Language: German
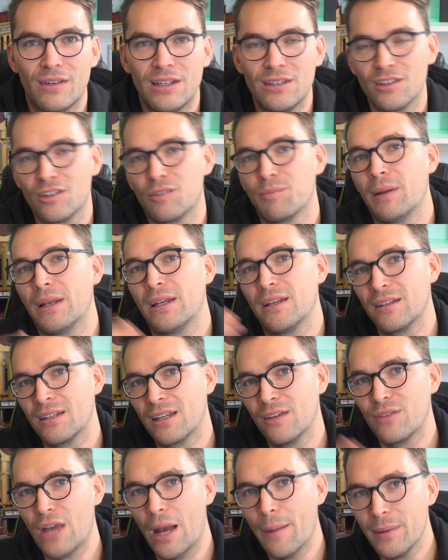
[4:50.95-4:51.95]
Wenn es jetzt bei den
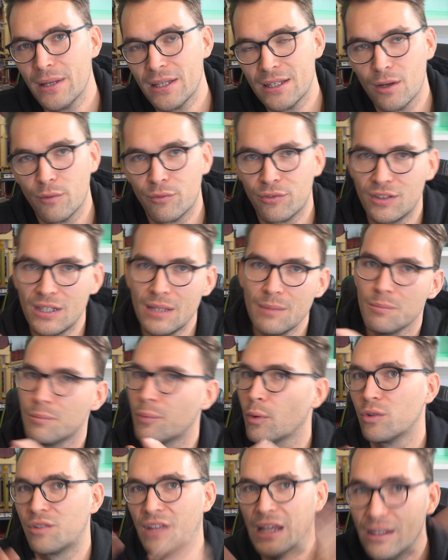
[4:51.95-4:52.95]
Gewerblichen auf
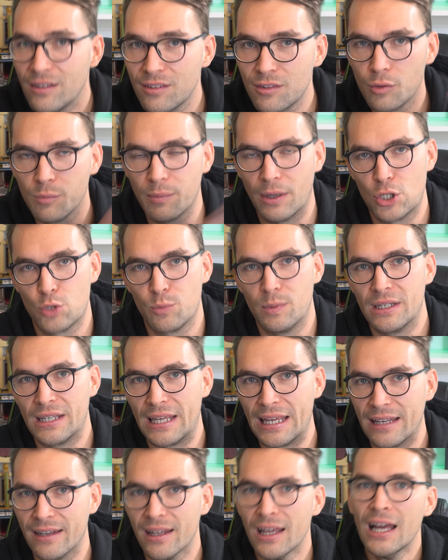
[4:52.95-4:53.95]
7% zum Beispiel
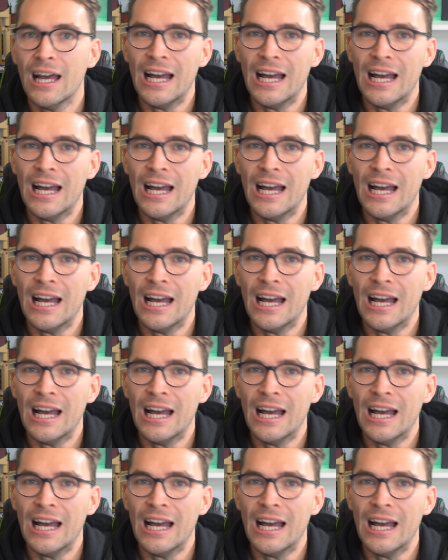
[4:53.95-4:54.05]
gehen,